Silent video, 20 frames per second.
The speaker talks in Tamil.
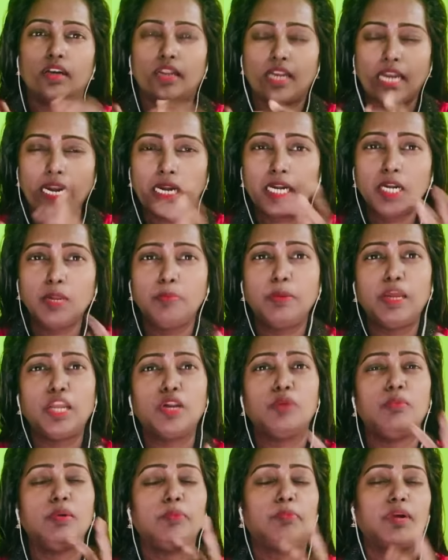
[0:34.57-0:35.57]
ரெண்டு
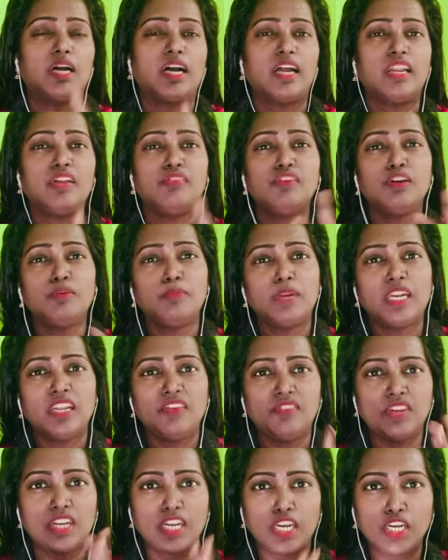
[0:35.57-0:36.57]
பேரும் இப்போ கணவன்
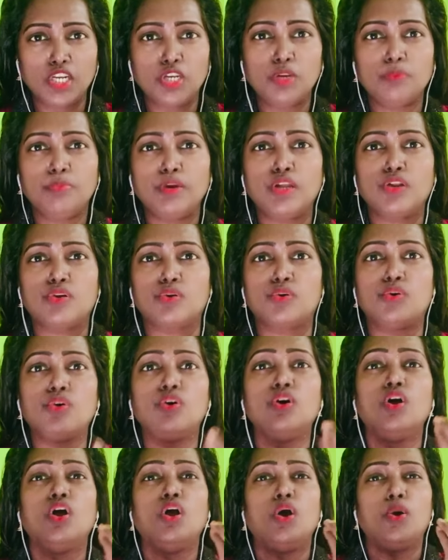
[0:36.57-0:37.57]
மனைவி ரெண்டு பேரும்
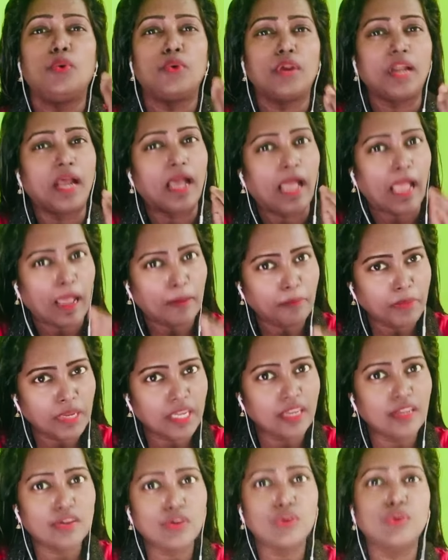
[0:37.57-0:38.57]
ஒரு ஹாப்பி
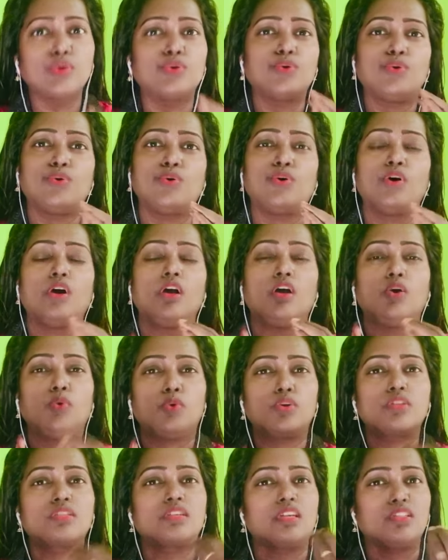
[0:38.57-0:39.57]
இருக்கணும்
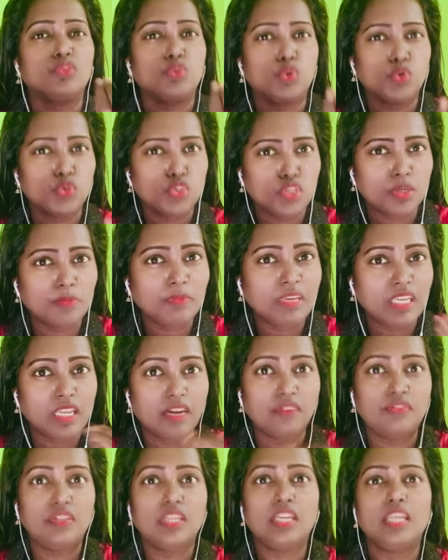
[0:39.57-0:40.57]
ஒரு சந்தோஷம்
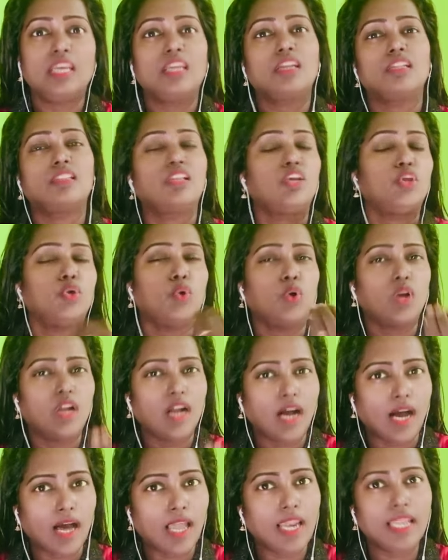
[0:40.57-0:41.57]
இரவு நேரத்துலேயோ
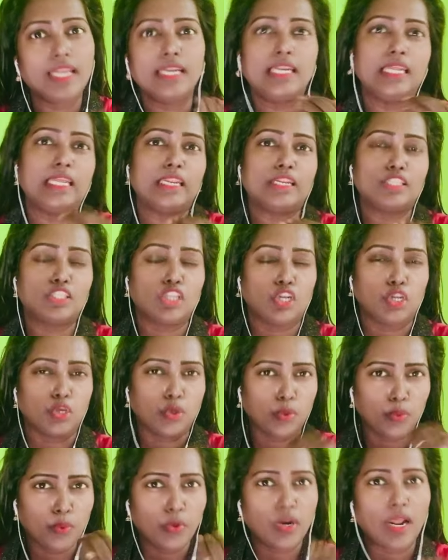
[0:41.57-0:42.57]
காலை
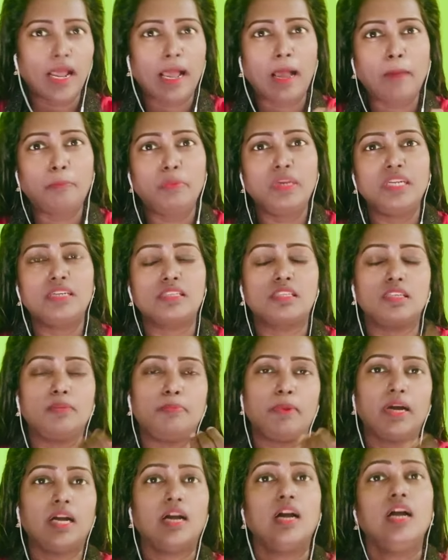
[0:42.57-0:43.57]
நேரத்துலேயோ ஒரு ஹாப்பினஸ்
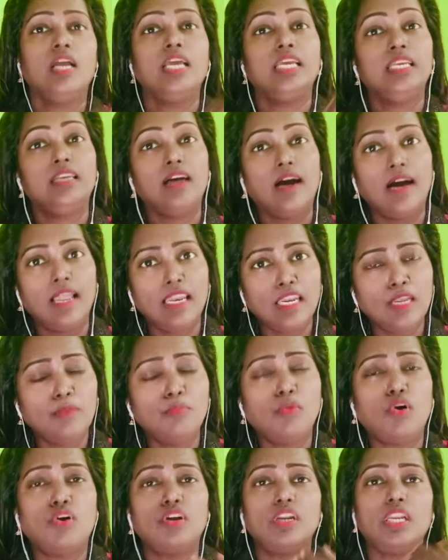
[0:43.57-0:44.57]
இப்போ ஏர்லி
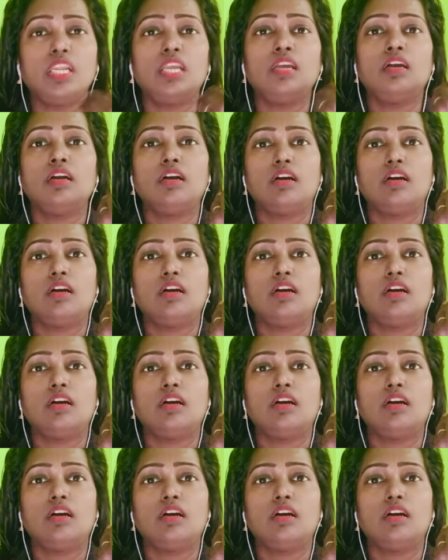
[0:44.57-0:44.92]
மார்னிங்